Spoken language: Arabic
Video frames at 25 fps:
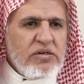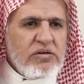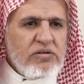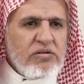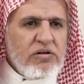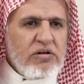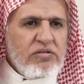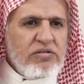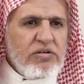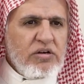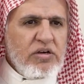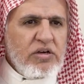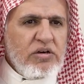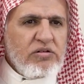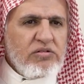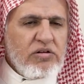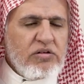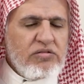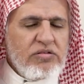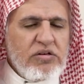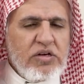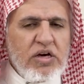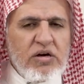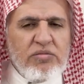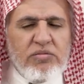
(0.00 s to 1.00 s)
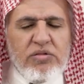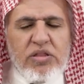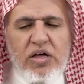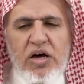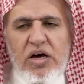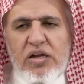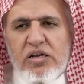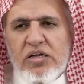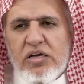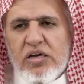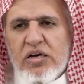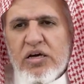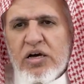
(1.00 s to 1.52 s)
وفيه وفي
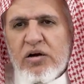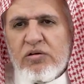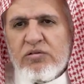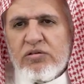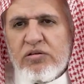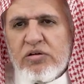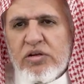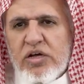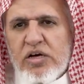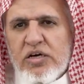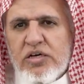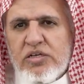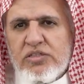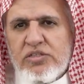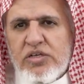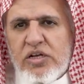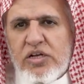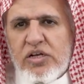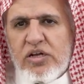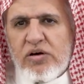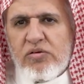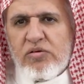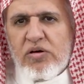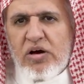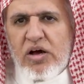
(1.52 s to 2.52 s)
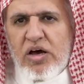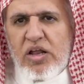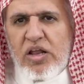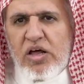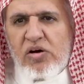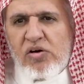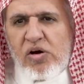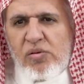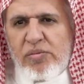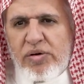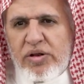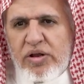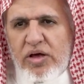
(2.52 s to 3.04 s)
أمثاله قول الله جل وعلا
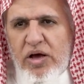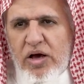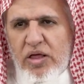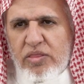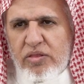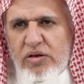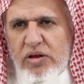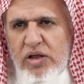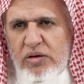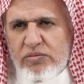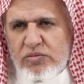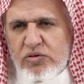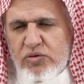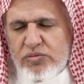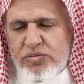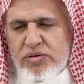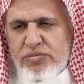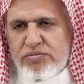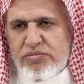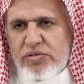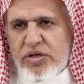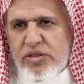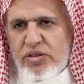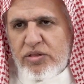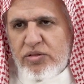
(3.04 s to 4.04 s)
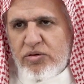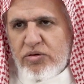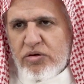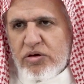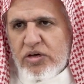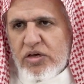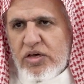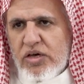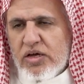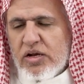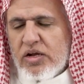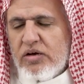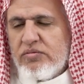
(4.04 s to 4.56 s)
ومن أظلم ممن
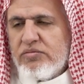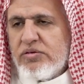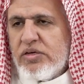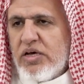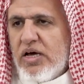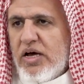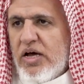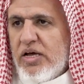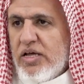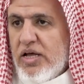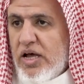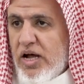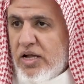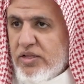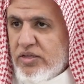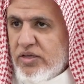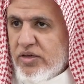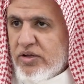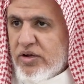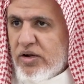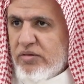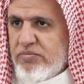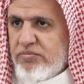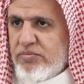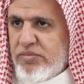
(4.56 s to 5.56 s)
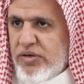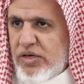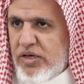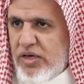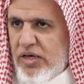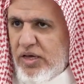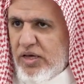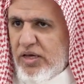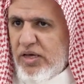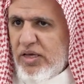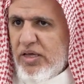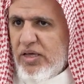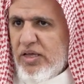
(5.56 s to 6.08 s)
ذكر بآيات
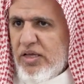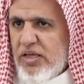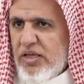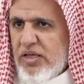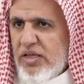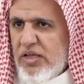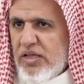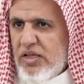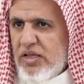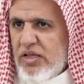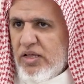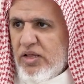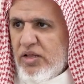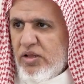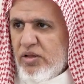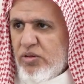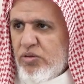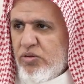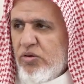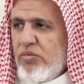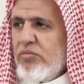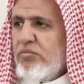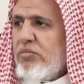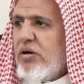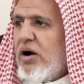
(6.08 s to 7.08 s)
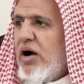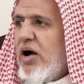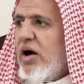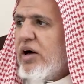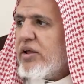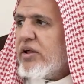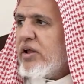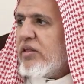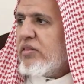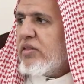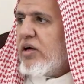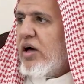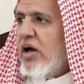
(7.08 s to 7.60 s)
ربه ثم
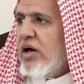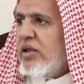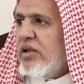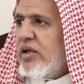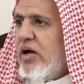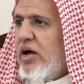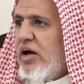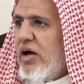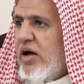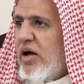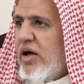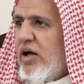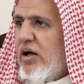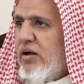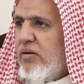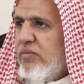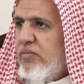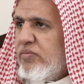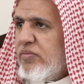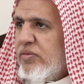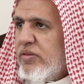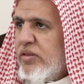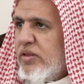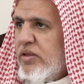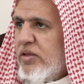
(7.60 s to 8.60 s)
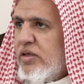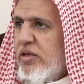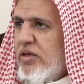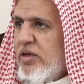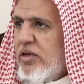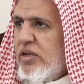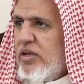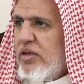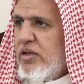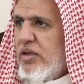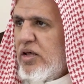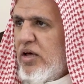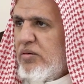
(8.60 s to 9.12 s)
أعرض عنها
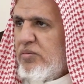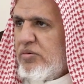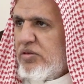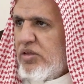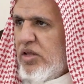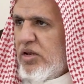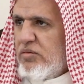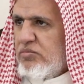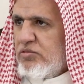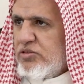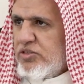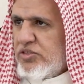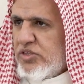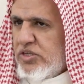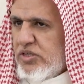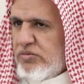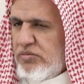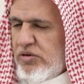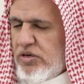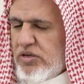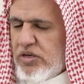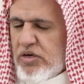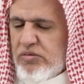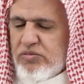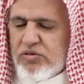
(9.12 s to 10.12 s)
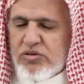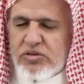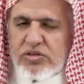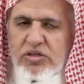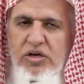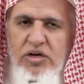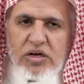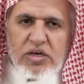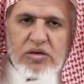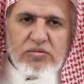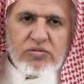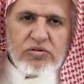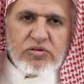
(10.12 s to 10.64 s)
إنا من المجرمين
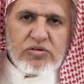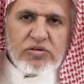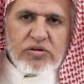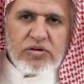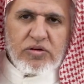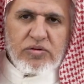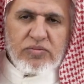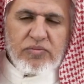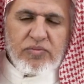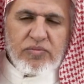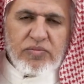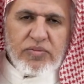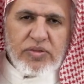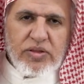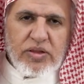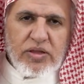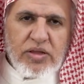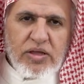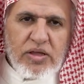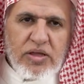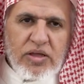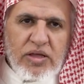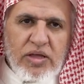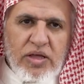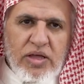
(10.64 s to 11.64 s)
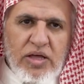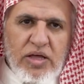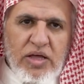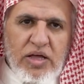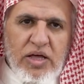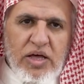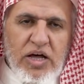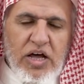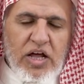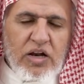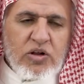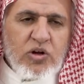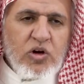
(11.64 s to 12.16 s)
منتقمون
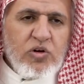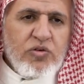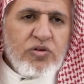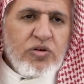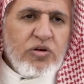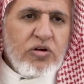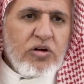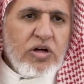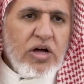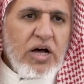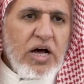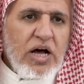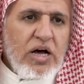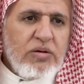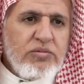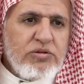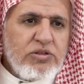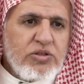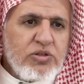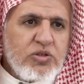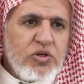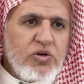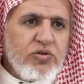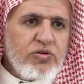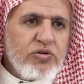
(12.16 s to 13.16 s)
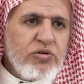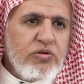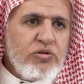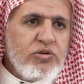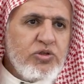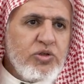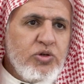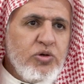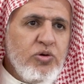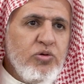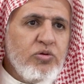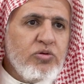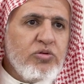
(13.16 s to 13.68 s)
الكفر الخامس كفر
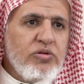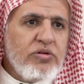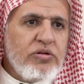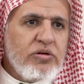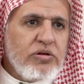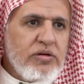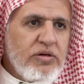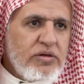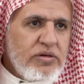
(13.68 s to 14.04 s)
الجحود